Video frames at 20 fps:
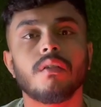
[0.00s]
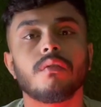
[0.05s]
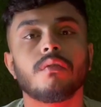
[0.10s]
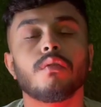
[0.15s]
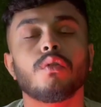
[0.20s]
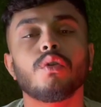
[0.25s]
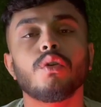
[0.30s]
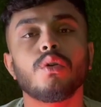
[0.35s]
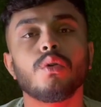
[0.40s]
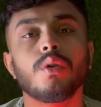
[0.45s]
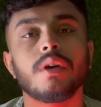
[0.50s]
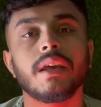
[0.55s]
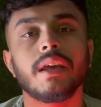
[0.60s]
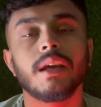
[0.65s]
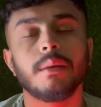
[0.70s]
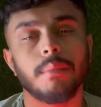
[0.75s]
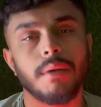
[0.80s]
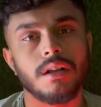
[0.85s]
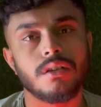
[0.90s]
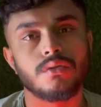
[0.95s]
वो लोग ये
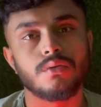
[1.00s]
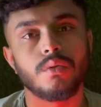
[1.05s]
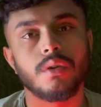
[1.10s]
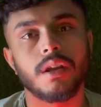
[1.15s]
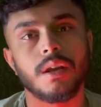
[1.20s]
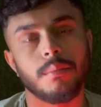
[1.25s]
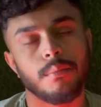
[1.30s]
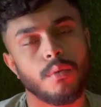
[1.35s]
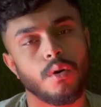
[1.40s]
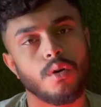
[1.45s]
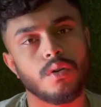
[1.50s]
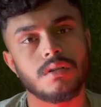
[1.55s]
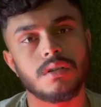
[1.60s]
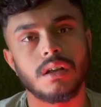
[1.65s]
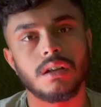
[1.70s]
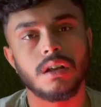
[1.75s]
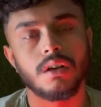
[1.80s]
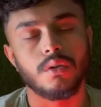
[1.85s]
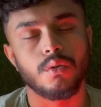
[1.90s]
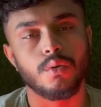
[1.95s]
बात सुन के बहुत
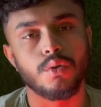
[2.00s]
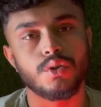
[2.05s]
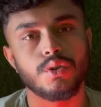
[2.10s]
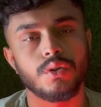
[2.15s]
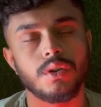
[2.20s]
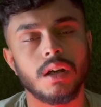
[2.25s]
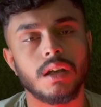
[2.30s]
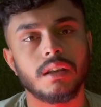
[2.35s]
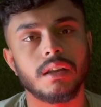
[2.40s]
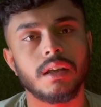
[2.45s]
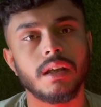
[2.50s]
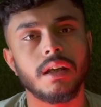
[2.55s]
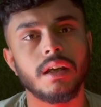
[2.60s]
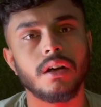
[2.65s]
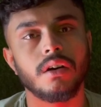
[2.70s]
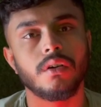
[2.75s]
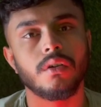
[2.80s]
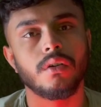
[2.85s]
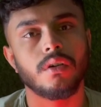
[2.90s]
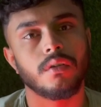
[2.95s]
ज़्यादा खुश हो जाते हैं
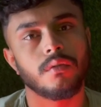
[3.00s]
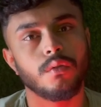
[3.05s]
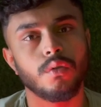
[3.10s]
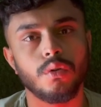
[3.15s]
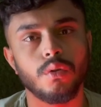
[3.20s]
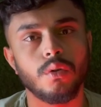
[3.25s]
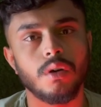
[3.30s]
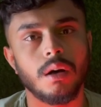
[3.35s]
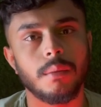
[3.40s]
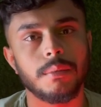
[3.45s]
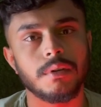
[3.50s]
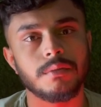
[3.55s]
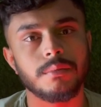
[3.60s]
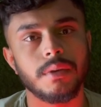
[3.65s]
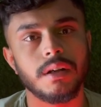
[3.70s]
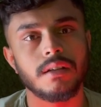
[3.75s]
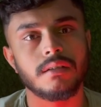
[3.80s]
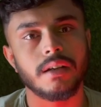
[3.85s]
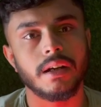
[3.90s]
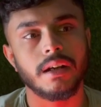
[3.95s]
और वो लोग आपस
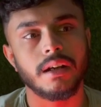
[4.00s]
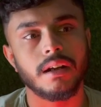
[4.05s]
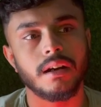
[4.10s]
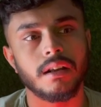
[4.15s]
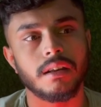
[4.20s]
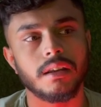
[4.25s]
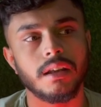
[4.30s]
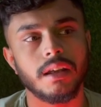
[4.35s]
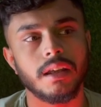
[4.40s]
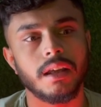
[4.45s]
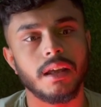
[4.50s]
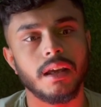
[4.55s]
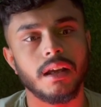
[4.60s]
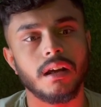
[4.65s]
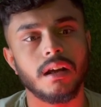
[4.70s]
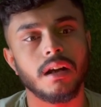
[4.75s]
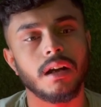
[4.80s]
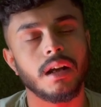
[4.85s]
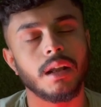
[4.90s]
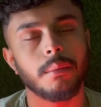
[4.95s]
में डिसाइड करते हैं कि एक
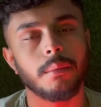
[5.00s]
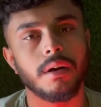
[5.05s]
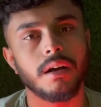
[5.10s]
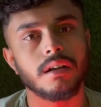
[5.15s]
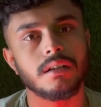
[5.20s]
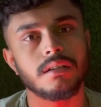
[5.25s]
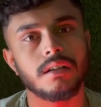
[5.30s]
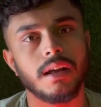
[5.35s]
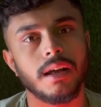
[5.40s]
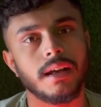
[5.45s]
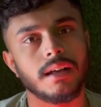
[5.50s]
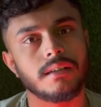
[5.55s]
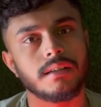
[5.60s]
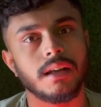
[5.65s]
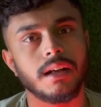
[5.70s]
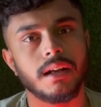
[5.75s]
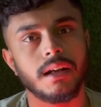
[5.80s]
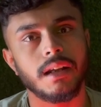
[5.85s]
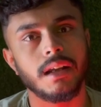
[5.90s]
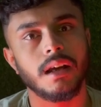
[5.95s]
घंटे बाद
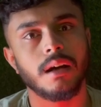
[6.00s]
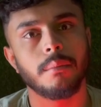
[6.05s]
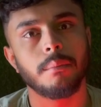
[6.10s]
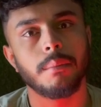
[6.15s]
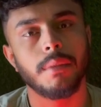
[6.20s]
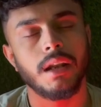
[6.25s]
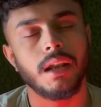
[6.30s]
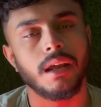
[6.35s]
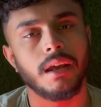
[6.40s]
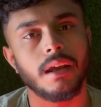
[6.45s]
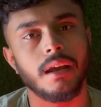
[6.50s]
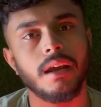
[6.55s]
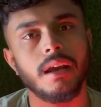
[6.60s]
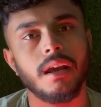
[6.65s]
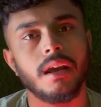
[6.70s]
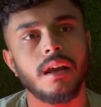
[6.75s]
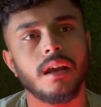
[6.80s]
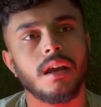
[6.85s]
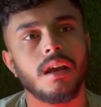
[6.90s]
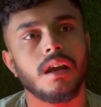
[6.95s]
एग्जैक्टली exactly हम मिलेंगे
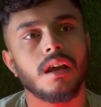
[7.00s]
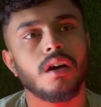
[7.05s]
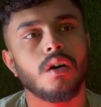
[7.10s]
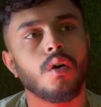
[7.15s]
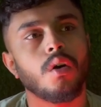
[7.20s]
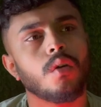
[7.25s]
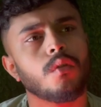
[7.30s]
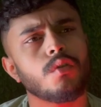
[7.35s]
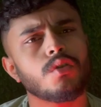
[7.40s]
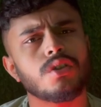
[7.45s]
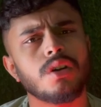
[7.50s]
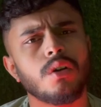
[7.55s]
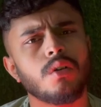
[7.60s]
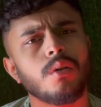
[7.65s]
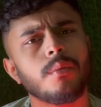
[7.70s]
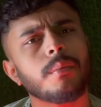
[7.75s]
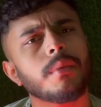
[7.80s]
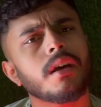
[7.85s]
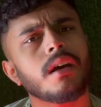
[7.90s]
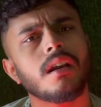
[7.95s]
और वो
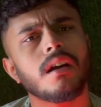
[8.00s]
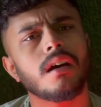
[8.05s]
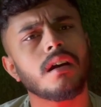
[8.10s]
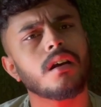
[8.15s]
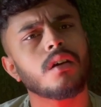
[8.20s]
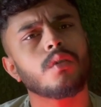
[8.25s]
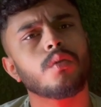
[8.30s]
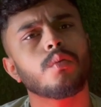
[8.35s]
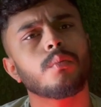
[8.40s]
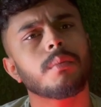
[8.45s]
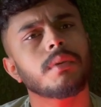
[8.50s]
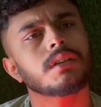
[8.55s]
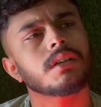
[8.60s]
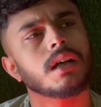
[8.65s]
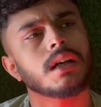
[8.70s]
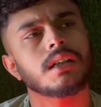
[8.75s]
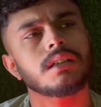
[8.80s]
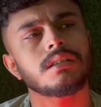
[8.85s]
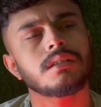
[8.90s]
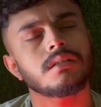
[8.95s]
चारों अपने अलग अलग रूम में
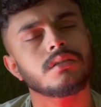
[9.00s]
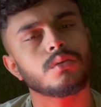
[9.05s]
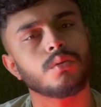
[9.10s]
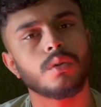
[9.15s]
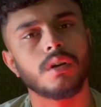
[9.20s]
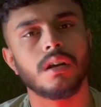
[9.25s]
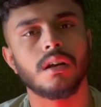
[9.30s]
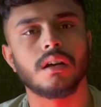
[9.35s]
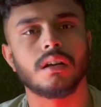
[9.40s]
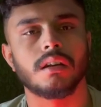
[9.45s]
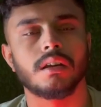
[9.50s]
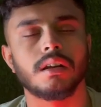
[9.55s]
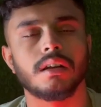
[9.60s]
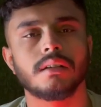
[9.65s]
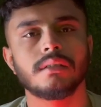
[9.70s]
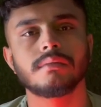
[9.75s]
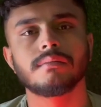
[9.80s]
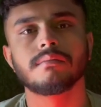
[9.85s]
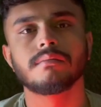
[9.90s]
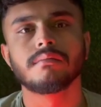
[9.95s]
जाके सोने लगते
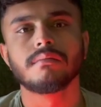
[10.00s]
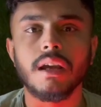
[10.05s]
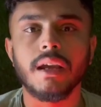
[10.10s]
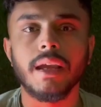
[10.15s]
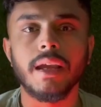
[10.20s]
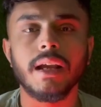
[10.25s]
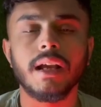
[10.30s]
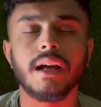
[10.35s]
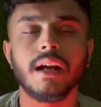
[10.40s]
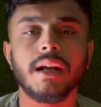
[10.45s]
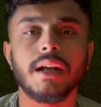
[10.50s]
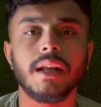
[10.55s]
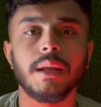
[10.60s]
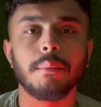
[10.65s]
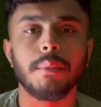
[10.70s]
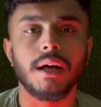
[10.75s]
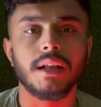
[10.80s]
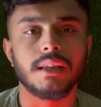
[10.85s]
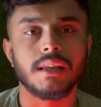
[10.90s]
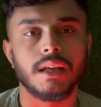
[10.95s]
हैं एक घंटे
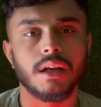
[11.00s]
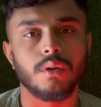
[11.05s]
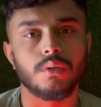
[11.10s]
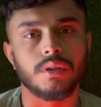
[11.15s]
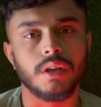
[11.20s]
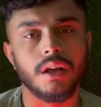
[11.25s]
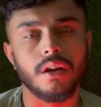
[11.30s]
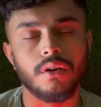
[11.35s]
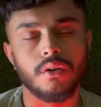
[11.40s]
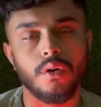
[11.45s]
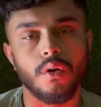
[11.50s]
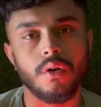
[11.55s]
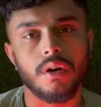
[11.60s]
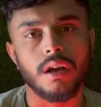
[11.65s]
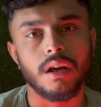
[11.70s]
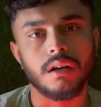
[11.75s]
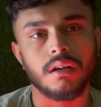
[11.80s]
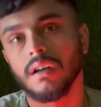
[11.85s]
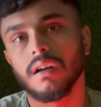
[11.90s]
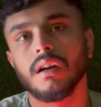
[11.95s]
बाद क्या होता है
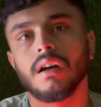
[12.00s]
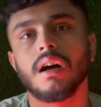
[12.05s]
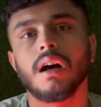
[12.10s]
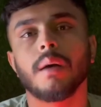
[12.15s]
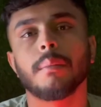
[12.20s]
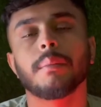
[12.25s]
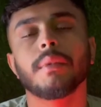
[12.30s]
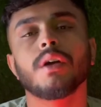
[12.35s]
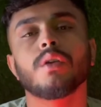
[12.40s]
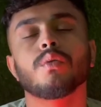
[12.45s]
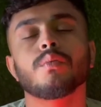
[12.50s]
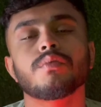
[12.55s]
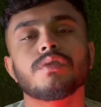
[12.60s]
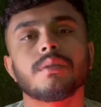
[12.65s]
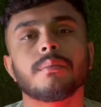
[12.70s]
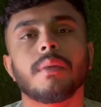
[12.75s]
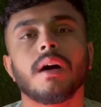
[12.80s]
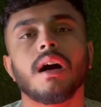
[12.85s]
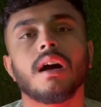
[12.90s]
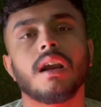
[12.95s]
रौनक अपने रूम से
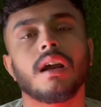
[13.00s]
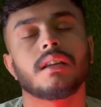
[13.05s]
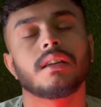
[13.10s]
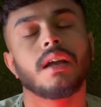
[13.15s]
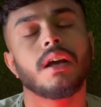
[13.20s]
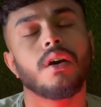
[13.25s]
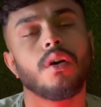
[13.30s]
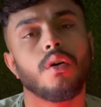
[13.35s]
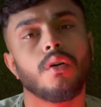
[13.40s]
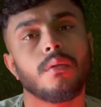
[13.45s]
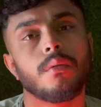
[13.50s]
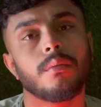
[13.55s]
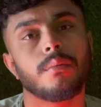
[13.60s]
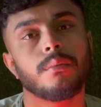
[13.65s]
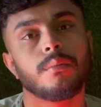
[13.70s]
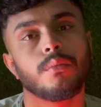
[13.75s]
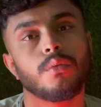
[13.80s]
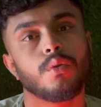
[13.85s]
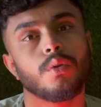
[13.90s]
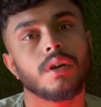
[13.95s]
बाहर आता है और
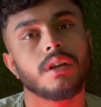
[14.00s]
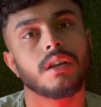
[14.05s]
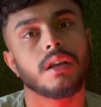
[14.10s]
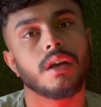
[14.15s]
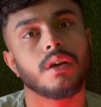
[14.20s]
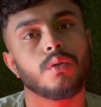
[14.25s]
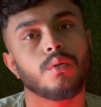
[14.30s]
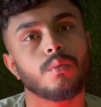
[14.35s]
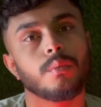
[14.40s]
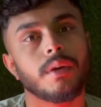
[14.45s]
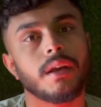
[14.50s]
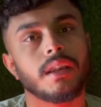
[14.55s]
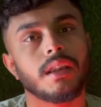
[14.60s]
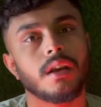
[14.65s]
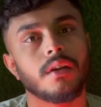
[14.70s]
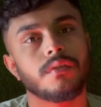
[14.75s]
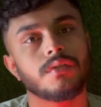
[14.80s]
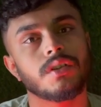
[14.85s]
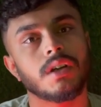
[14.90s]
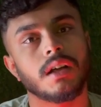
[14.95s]
मोहित के रूम की
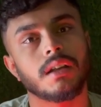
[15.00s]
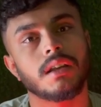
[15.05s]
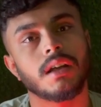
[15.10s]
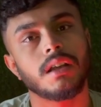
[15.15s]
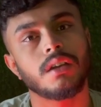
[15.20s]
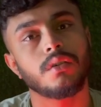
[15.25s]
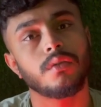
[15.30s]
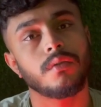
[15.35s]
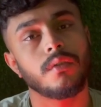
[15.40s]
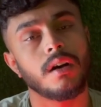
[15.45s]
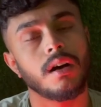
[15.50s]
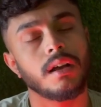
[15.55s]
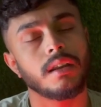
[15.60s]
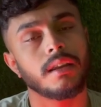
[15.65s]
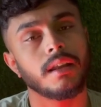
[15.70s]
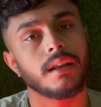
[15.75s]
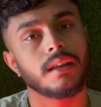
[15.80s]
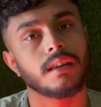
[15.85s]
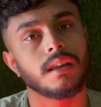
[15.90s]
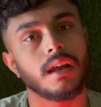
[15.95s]
तरफ जाता है तो वहां
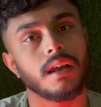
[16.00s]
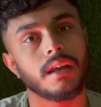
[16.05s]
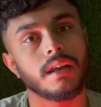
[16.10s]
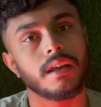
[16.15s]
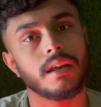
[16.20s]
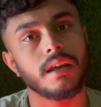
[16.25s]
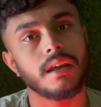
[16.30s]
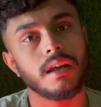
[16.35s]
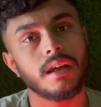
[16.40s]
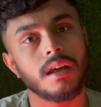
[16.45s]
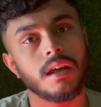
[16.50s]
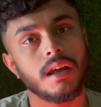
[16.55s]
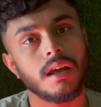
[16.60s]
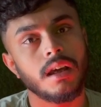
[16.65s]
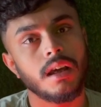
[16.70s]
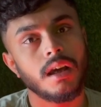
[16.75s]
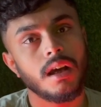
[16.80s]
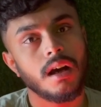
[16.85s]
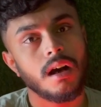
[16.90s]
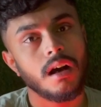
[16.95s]
देखता है कि
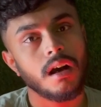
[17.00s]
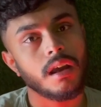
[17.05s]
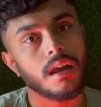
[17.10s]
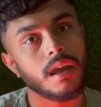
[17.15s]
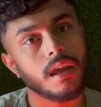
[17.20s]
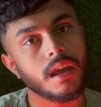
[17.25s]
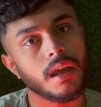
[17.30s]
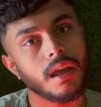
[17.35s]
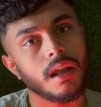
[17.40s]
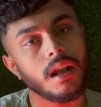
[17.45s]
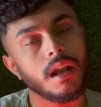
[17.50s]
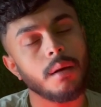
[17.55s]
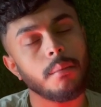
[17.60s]
अकेला